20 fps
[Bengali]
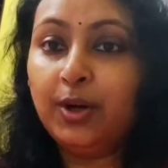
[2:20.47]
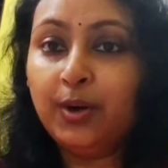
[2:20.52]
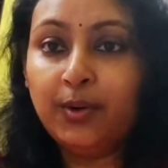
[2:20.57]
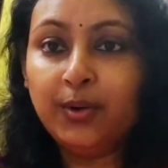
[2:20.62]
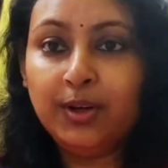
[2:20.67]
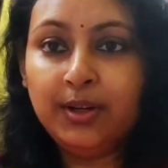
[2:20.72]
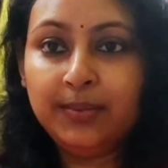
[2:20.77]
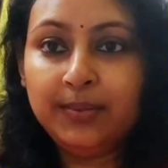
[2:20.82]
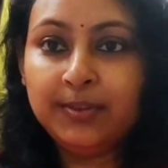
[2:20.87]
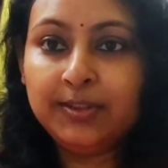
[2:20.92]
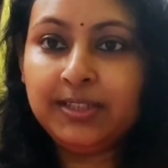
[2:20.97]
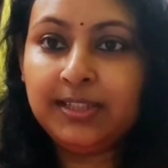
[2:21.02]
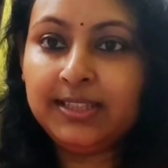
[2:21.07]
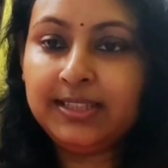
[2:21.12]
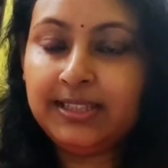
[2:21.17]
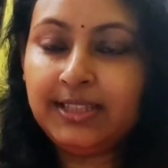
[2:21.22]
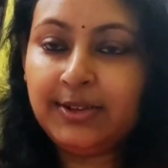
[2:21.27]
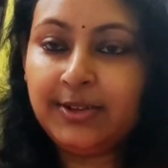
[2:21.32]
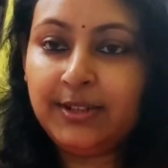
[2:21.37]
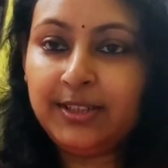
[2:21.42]
জঙ্গলের মধ্যে
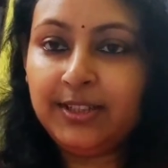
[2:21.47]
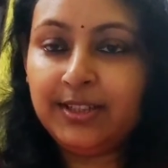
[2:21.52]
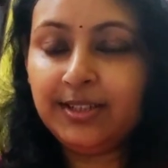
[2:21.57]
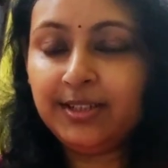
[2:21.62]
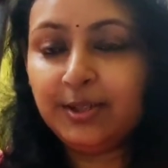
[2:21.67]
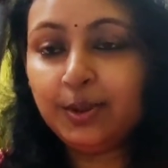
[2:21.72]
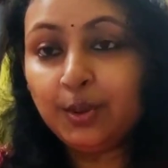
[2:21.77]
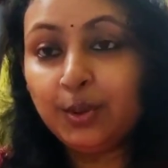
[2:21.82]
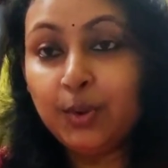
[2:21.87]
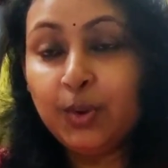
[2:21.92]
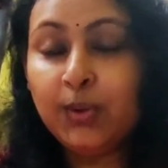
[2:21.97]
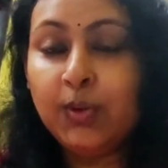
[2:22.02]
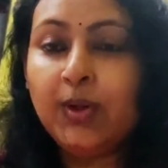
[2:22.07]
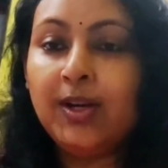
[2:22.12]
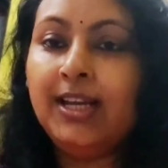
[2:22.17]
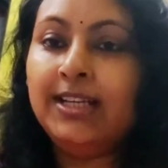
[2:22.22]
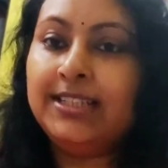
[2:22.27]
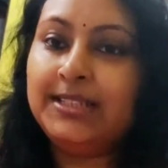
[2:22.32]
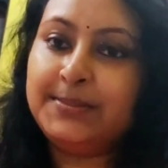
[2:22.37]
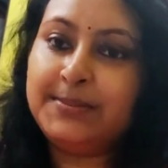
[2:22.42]
যে ওই হুট
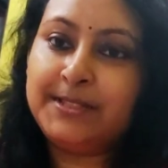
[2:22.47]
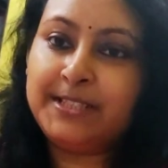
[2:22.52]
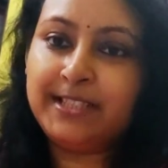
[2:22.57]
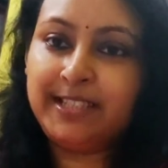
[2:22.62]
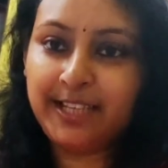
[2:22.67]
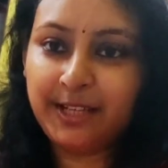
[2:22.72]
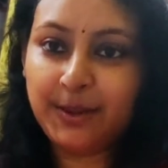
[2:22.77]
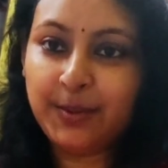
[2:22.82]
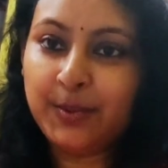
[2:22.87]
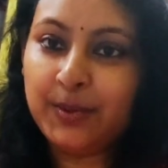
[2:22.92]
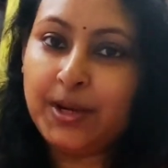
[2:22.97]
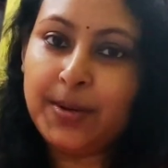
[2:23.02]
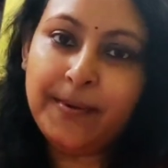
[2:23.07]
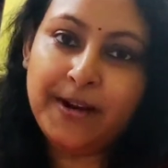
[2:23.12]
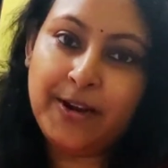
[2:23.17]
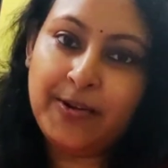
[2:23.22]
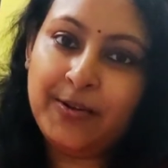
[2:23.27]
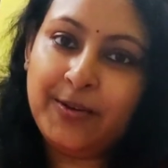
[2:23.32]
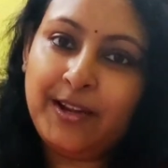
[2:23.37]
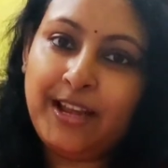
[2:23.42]
খোলা জিপসি নিয়ে ঘুরে
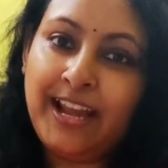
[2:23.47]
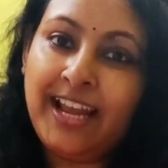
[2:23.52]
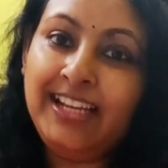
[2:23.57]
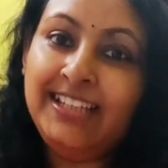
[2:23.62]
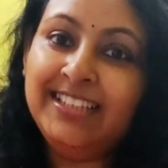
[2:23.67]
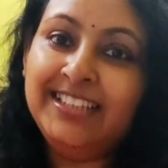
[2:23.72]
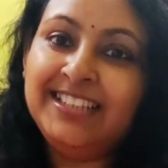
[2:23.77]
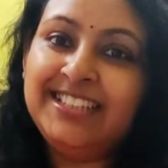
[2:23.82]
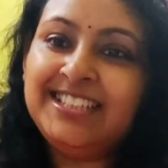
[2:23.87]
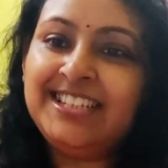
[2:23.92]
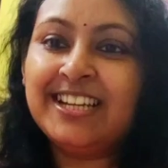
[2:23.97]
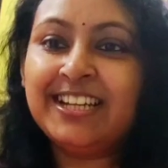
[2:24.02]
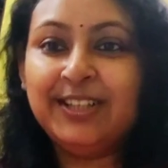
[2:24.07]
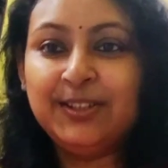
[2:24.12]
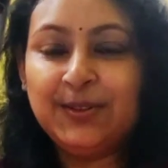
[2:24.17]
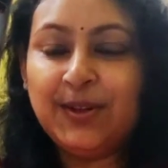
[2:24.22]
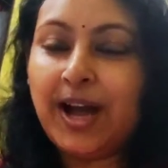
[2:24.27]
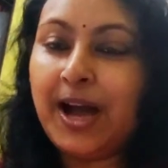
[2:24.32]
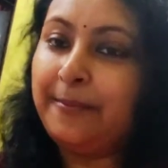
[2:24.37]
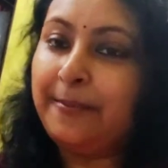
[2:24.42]
বেড়ানো এই জিনিসটা
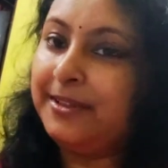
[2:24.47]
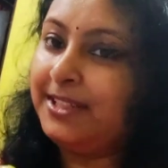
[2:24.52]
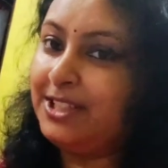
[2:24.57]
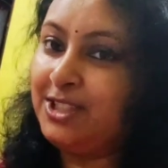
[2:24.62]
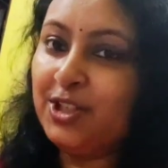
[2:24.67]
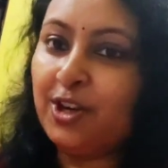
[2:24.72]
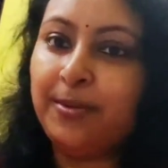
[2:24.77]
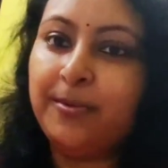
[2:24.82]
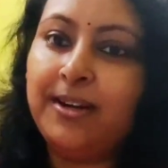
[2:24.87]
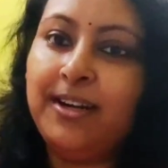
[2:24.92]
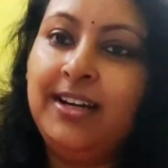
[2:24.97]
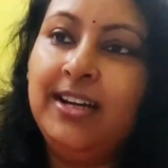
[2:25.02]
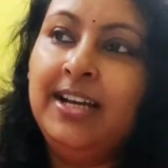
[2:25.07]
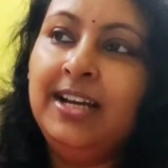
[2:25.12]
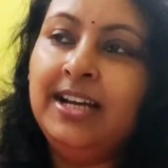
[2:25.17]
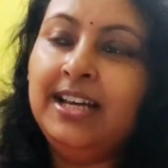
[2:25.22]
কিন্তু আমাদের সবার